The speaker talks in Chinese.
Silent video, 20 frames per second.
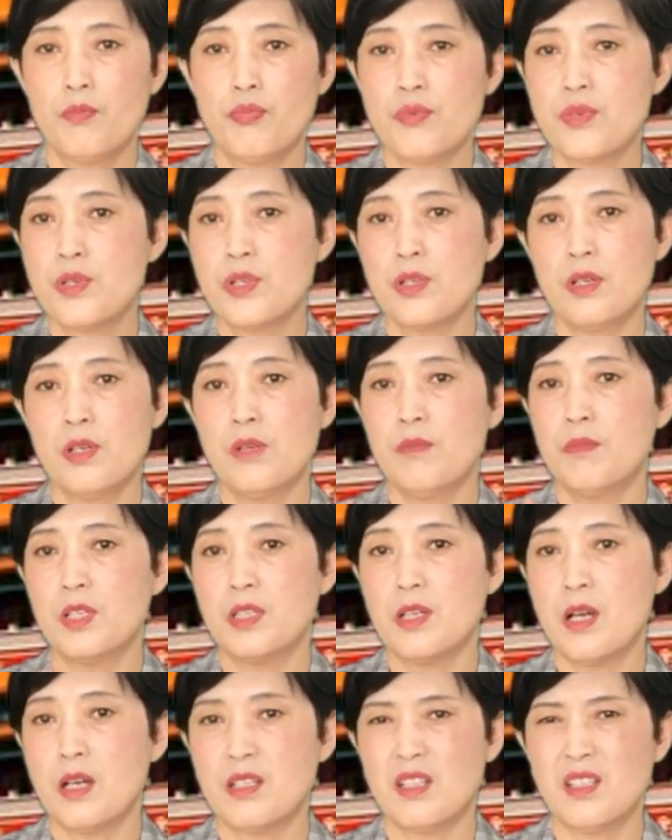不是那么
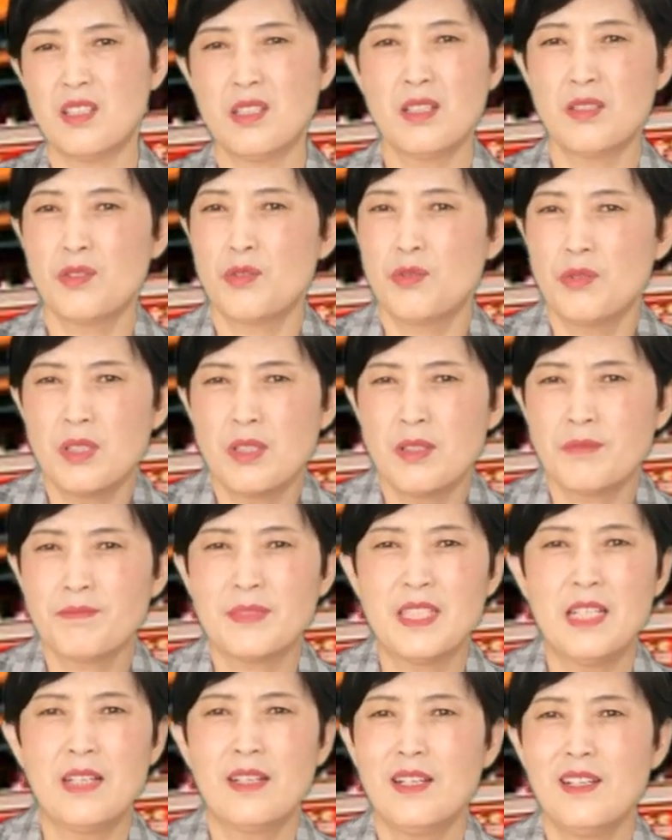让人觉得
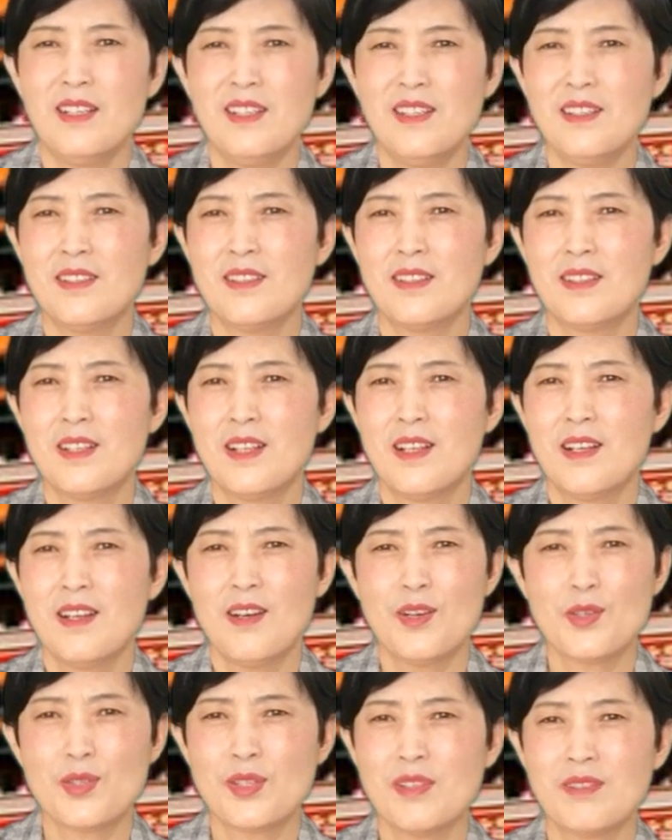啊，
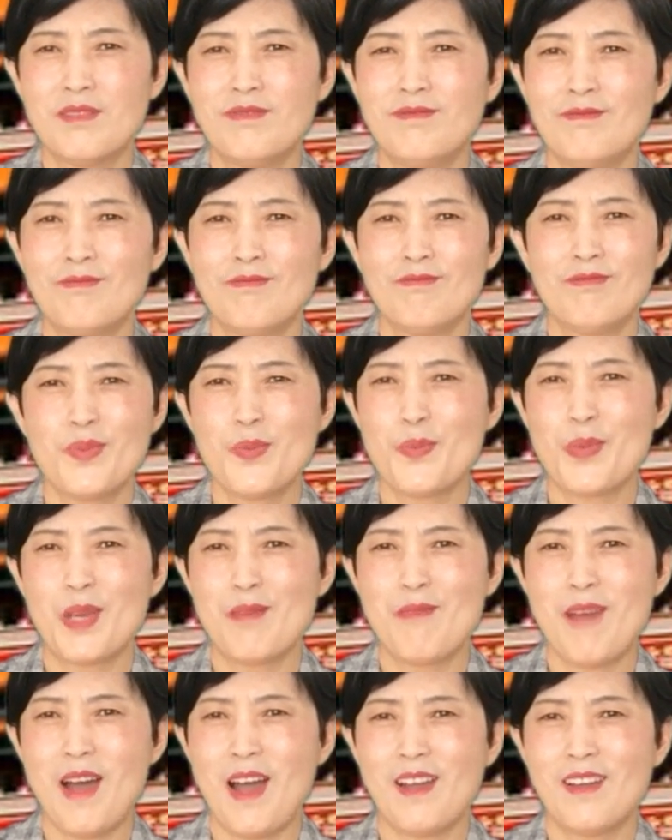好像。不
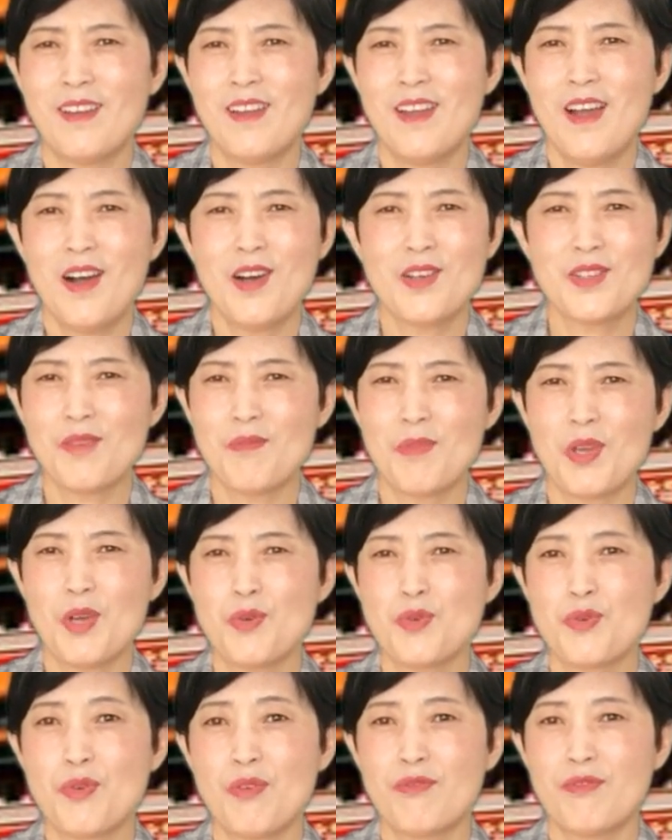明白，好像没
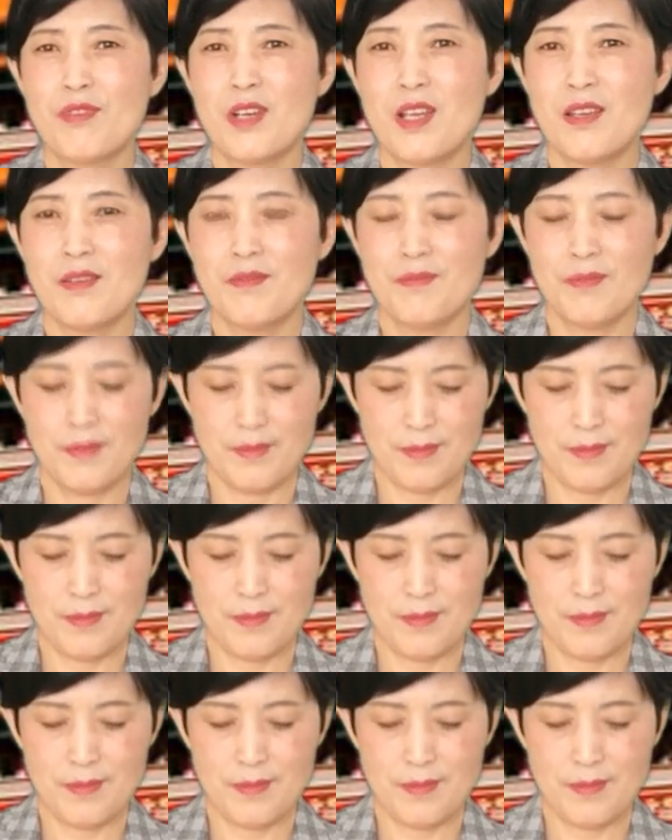有说服力。